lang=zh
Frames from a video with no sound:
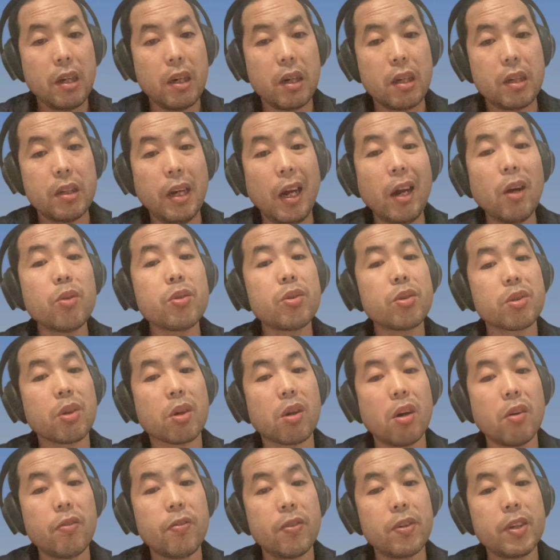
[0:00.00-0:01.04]
呃，然后就
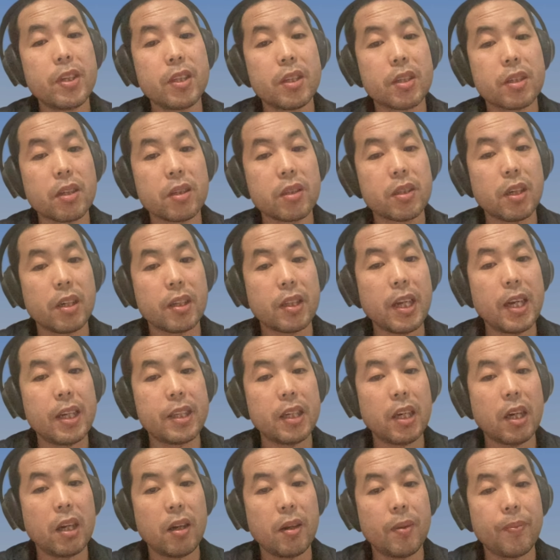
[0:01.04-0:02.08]
是高福利的政策
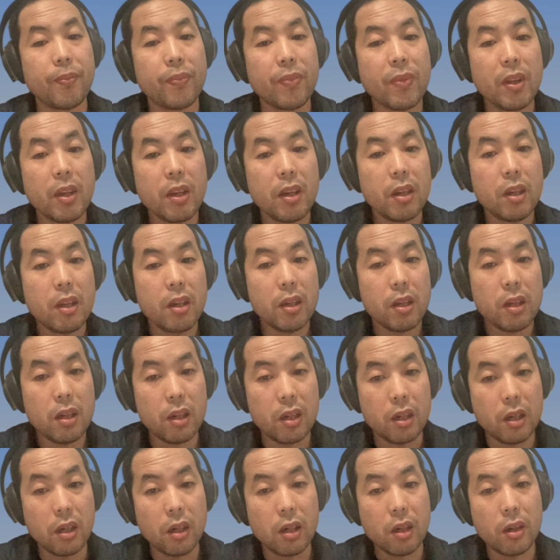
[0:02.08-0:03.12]
代价啊。
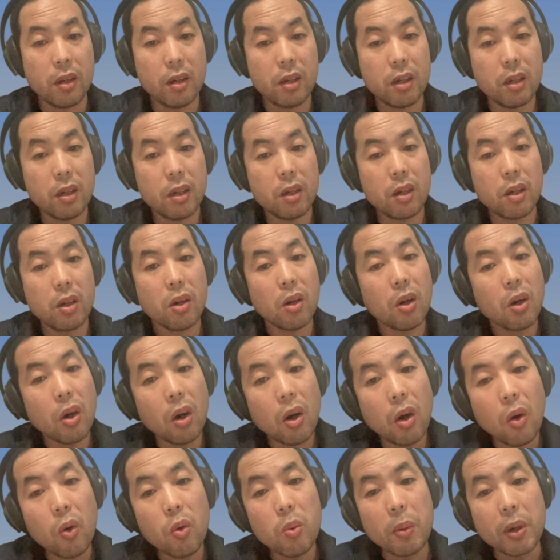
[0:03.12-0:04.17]
呃，
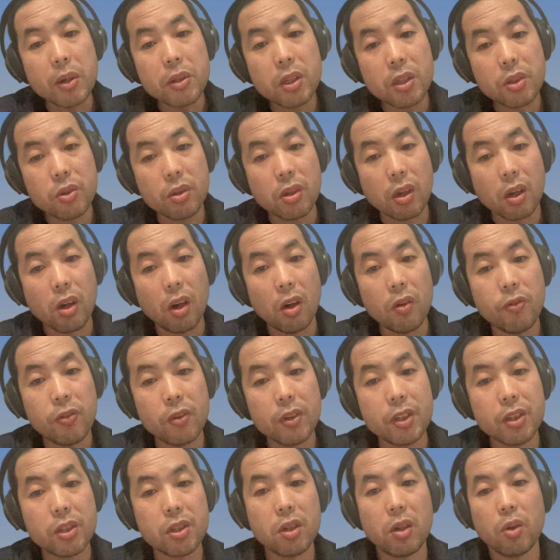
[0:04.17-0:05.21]
欧盟地区的高
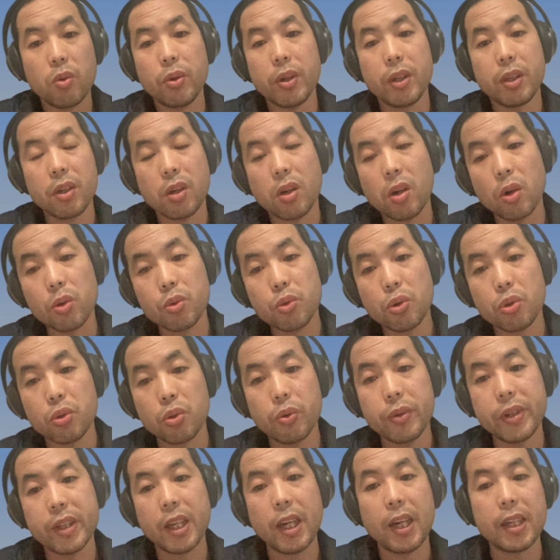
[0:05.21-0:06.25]
福利社会以高税
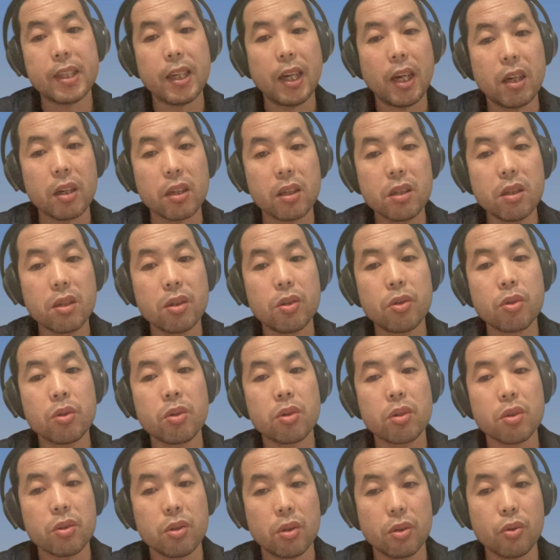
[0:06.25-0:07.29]
收为代价啊，个
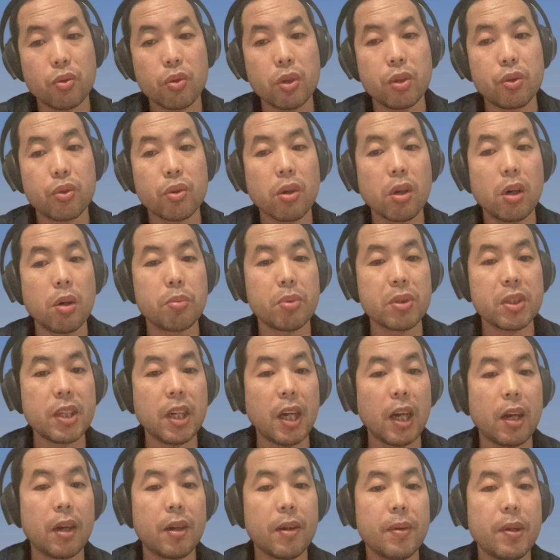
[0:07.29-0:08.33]
人所得税居高不
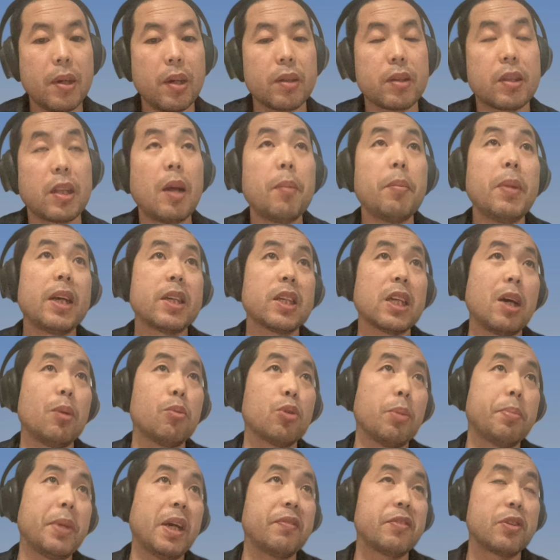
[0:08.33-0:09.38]
下啊，丹麦
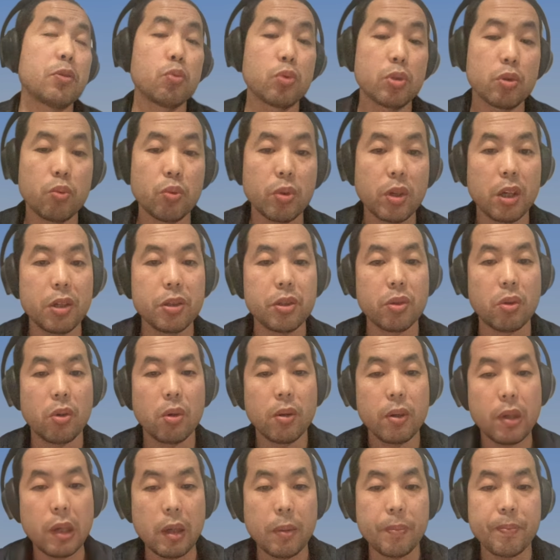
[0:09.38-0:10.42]
差不多百分之五十五点
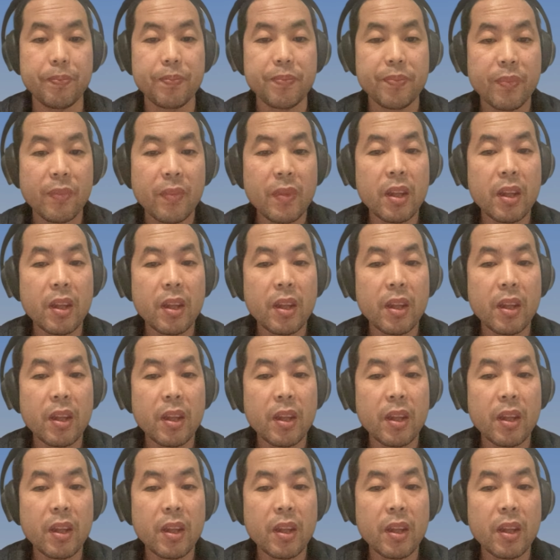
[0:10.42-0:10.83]
九啊。